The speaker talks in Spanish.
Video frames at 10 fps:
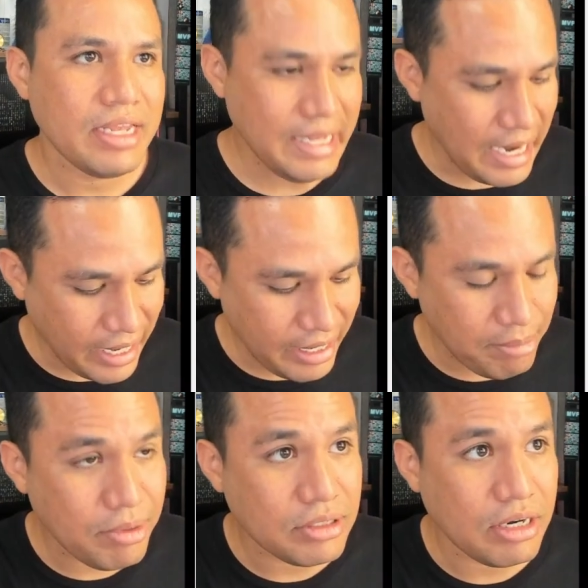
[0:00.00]
Y acá en el
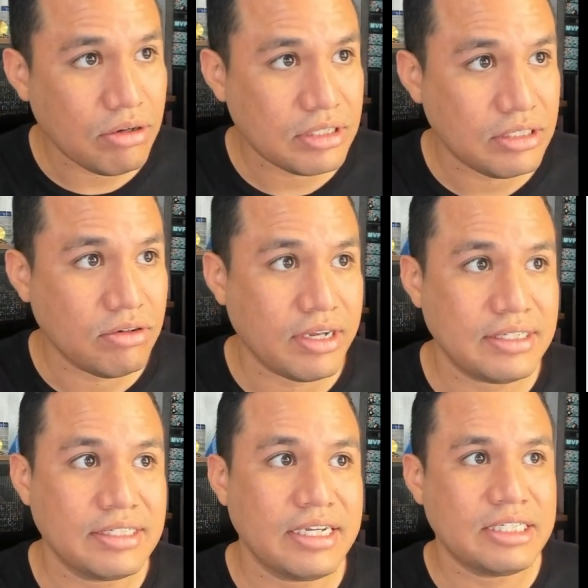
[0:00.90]
blog de notas lo que
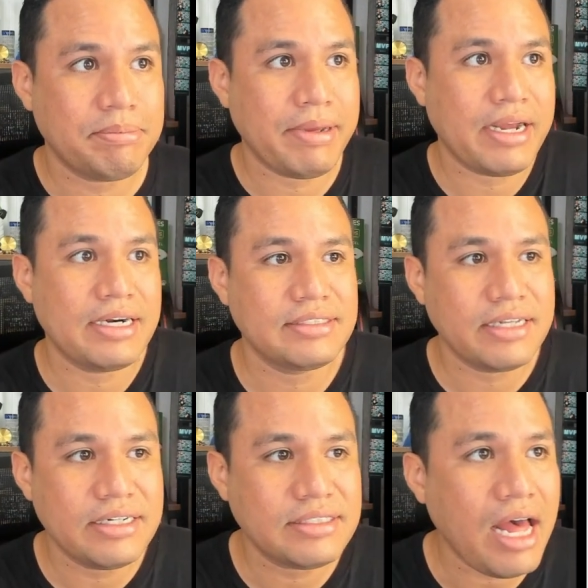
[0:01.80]
vas a hacer es pegar
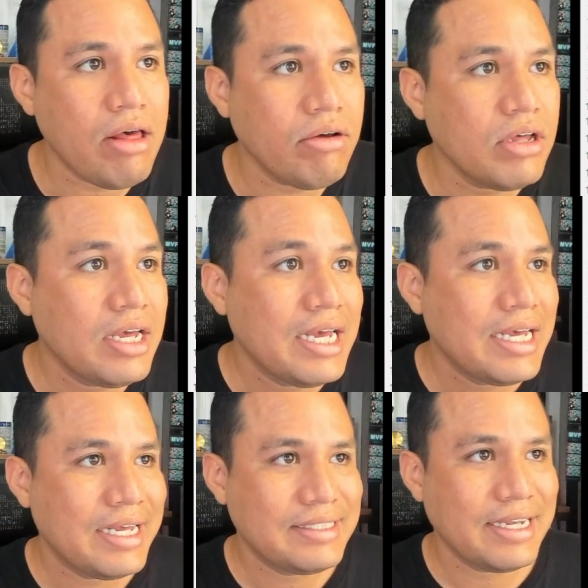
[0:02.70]
este listado,
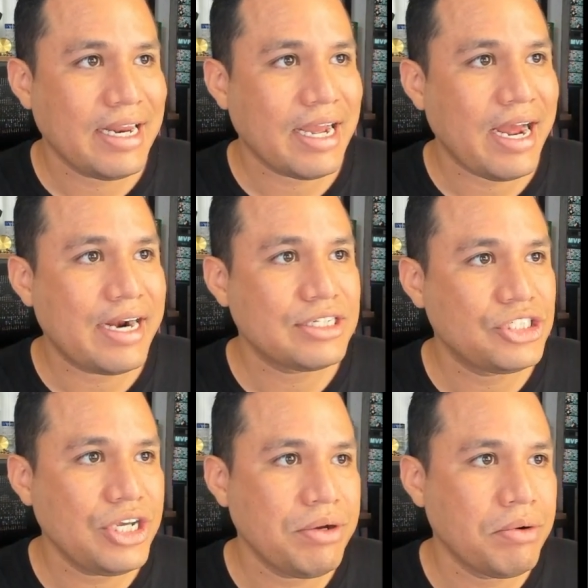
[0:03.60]
decirle acá
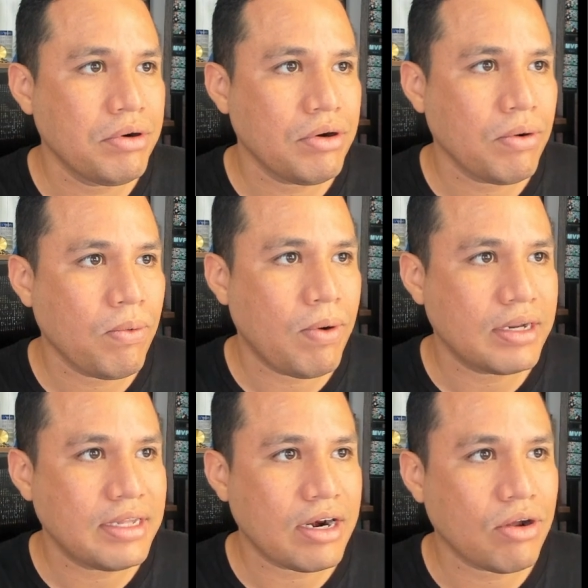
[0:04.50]
archivo,
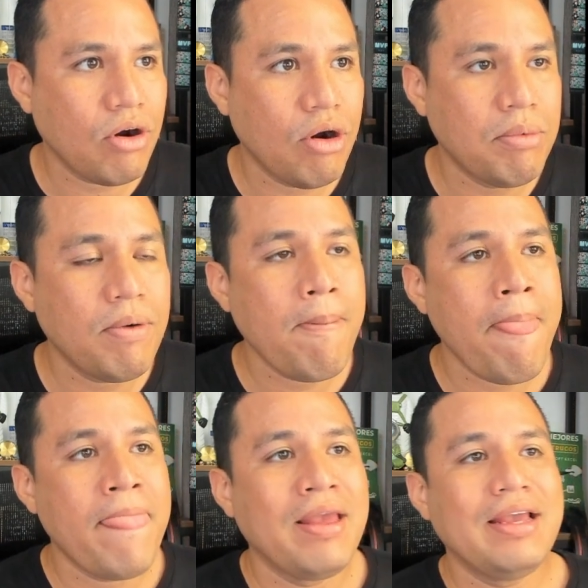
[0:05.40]
guardar como,
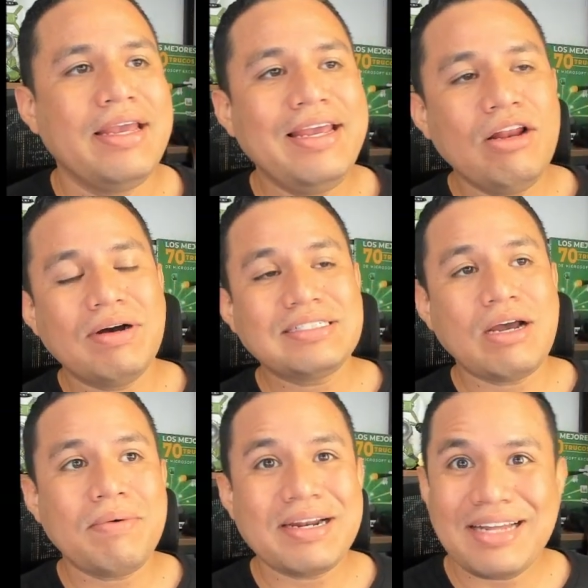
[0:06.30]
y lo vas a
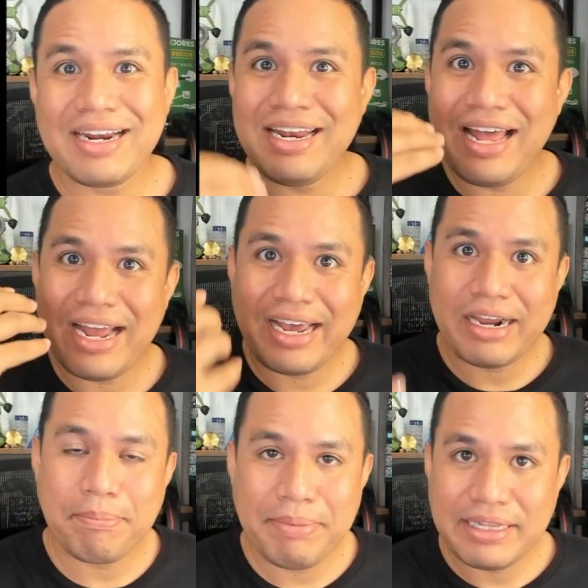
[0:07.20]
guardar en la
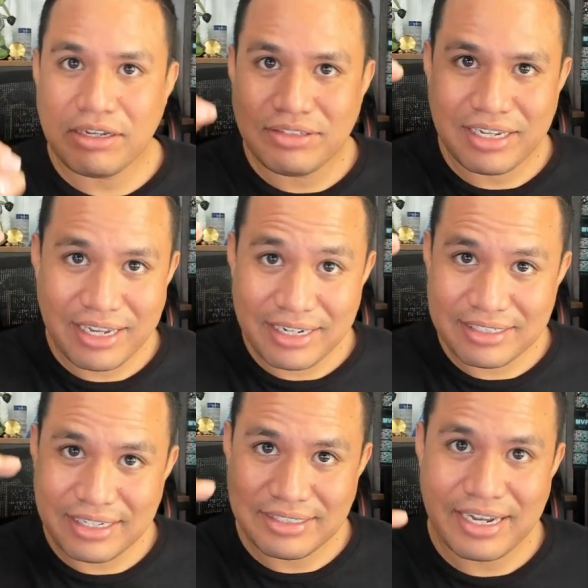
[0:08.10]
carpeta donde
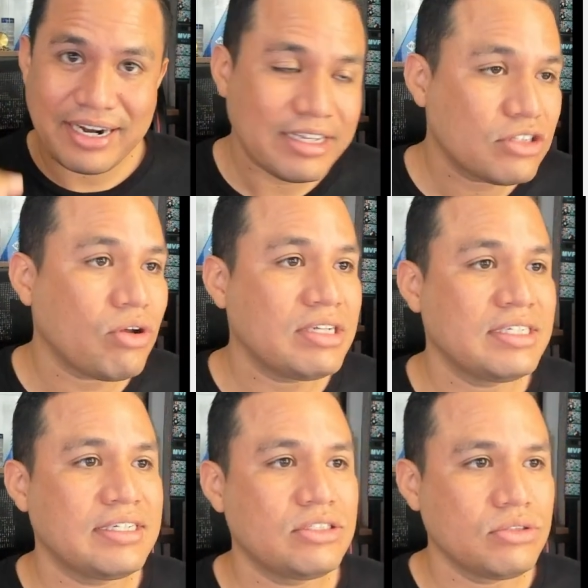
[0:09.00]
quieres que se creen todas
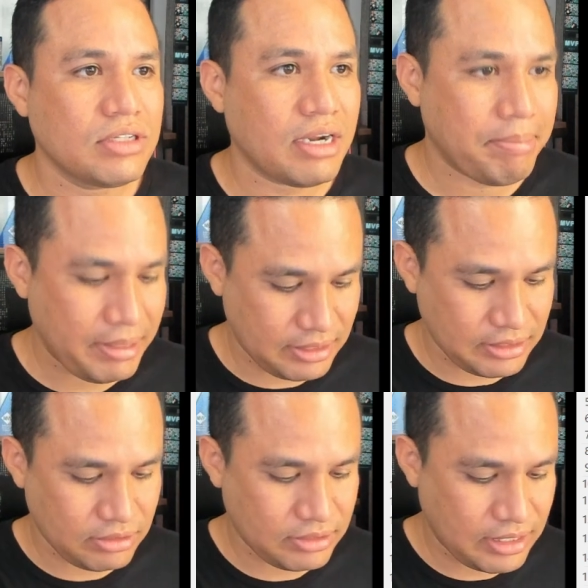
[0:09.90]
esas subcarpetas.
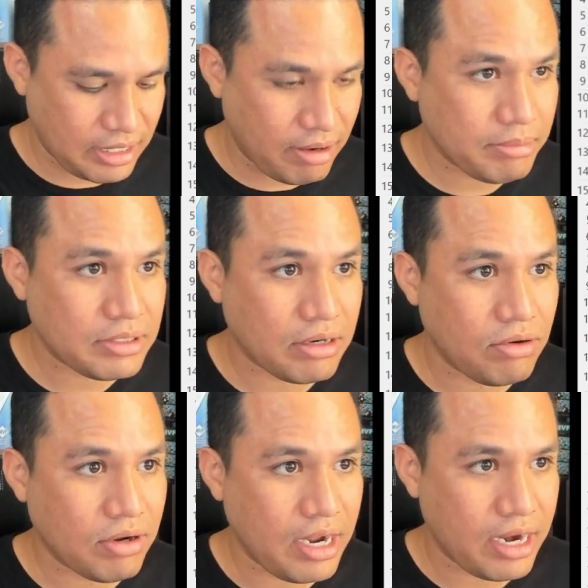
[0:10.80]
Entonces acá vamos a
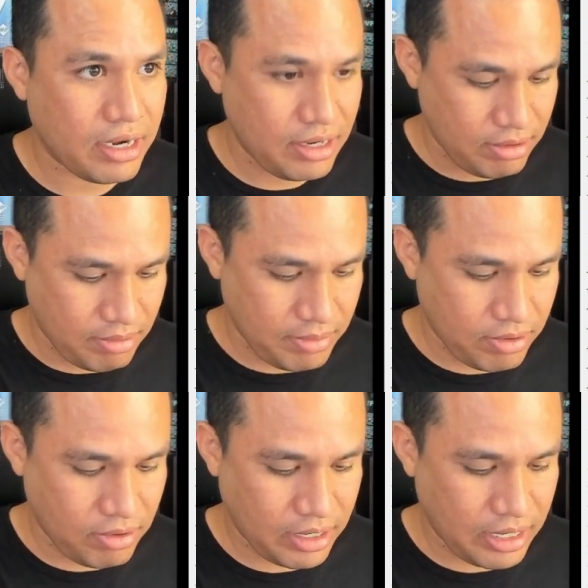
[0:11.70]
colocar, vamos a
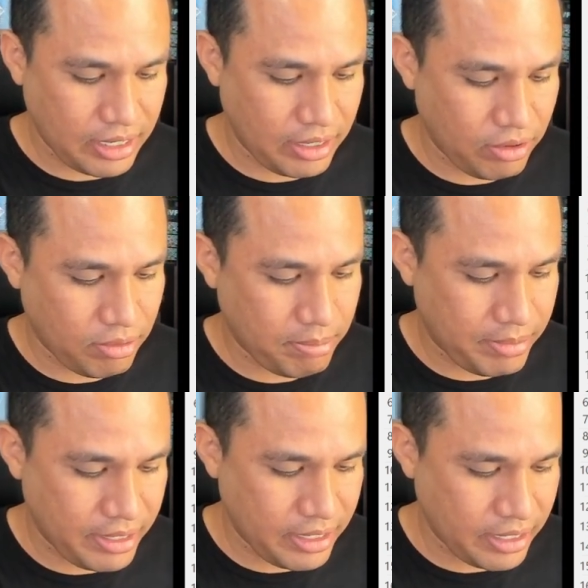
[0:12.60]
colocar acá
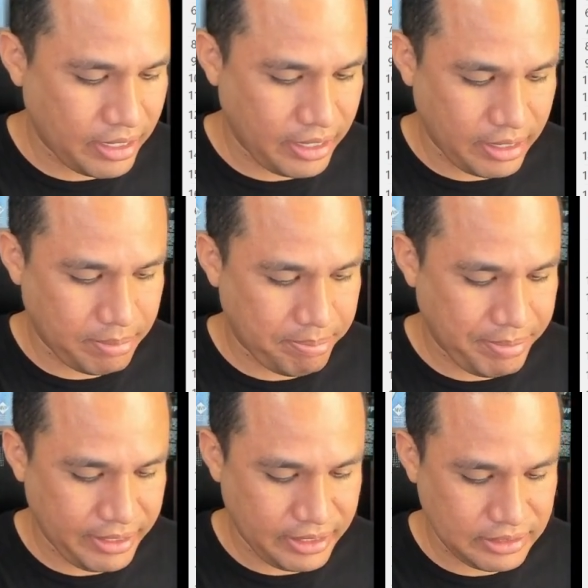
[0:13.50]
nombre,
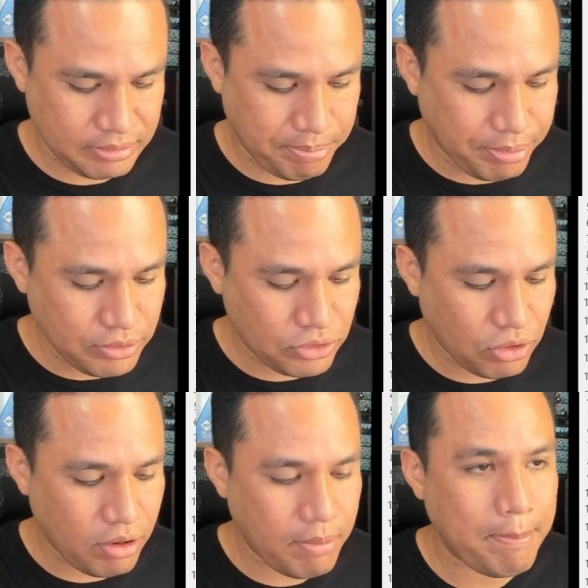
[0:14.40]
carpetas,
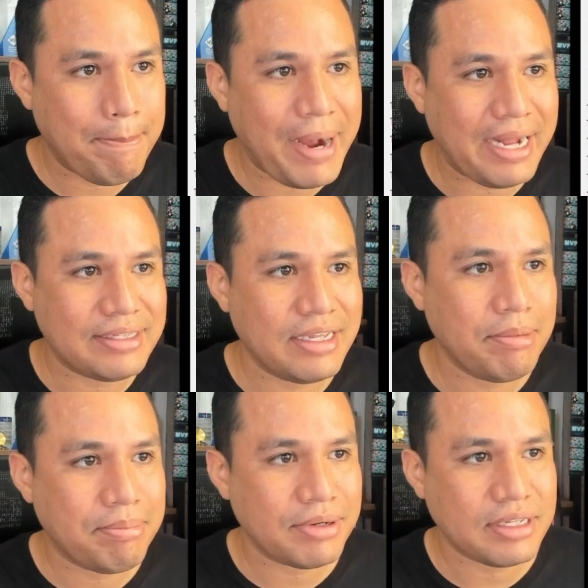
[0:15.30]
punto, bat,
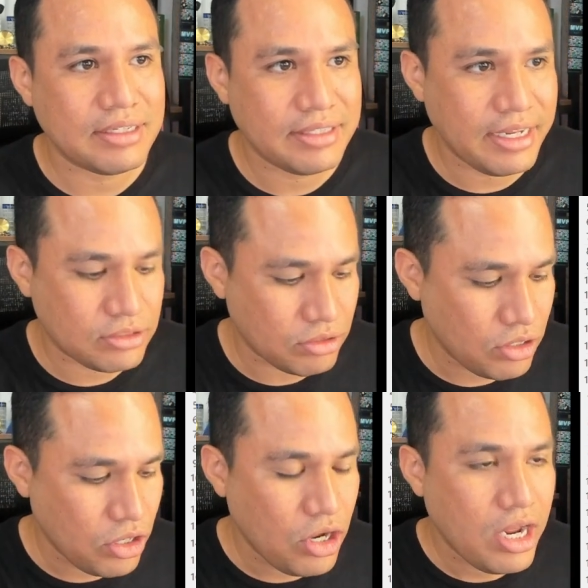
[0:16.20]
importante eso
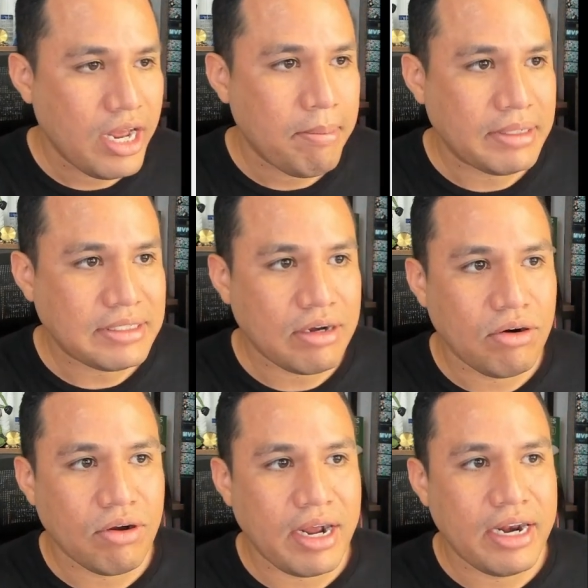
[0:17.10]
vas a
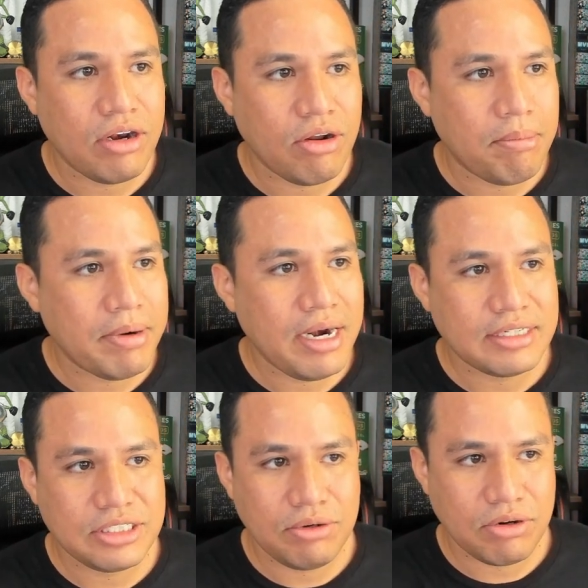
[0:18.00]
colocar el nombre del
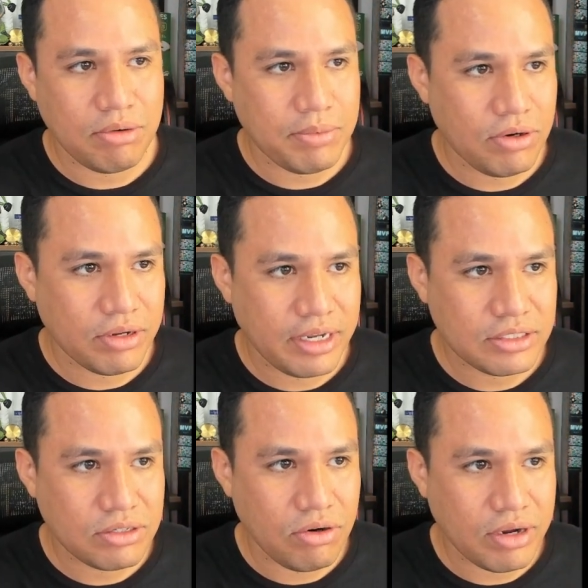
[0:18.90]
archivo como lo
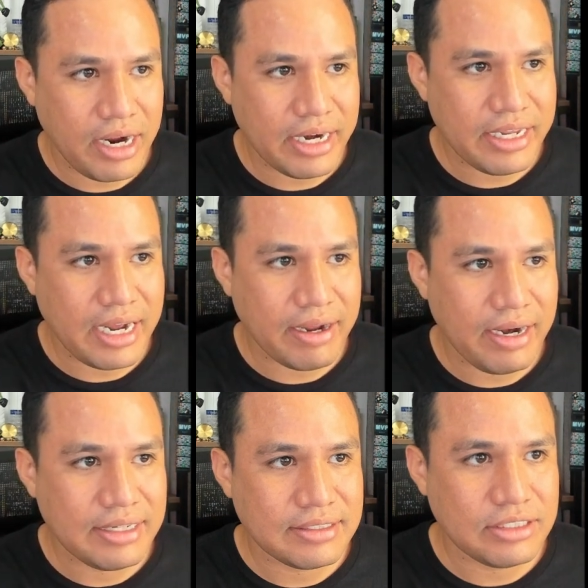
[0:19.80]
quieres colocar y acá
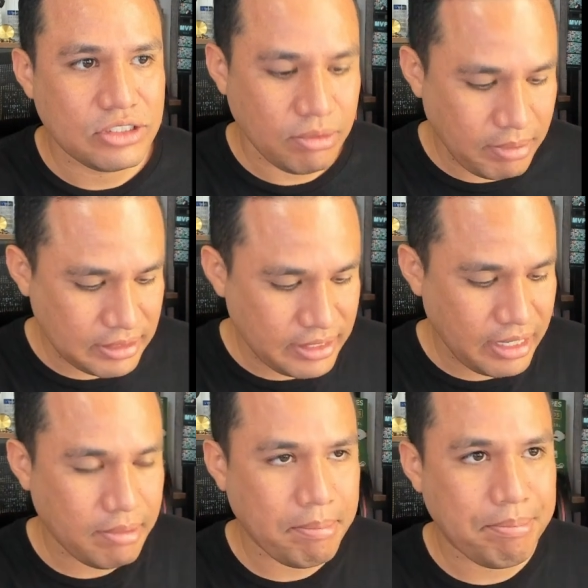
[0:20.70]
la extensión va a
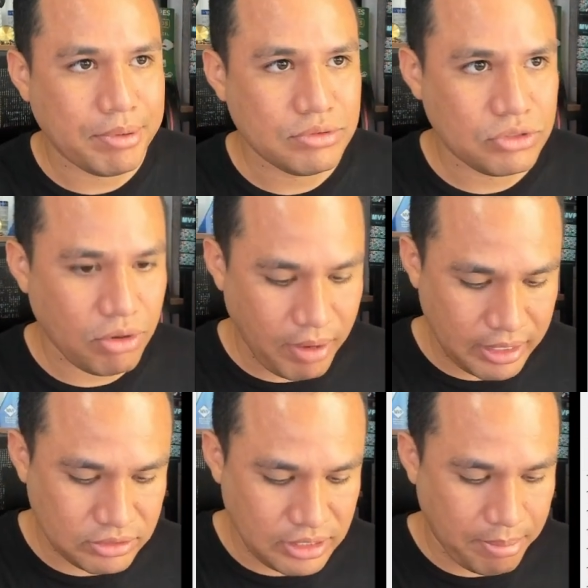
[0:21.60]
ser .bat,
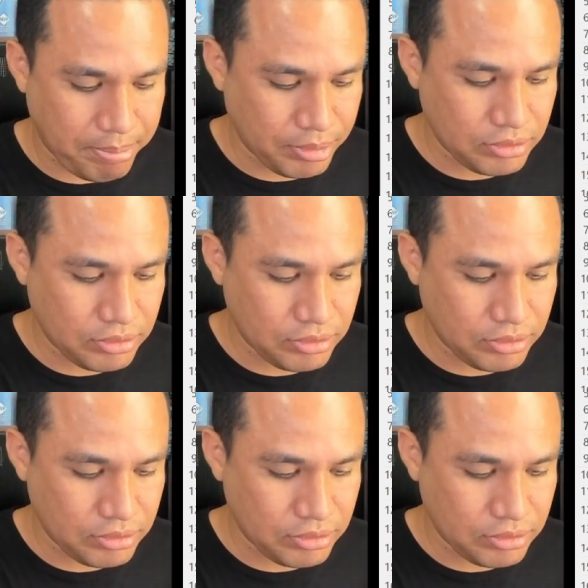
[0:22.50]
o sea,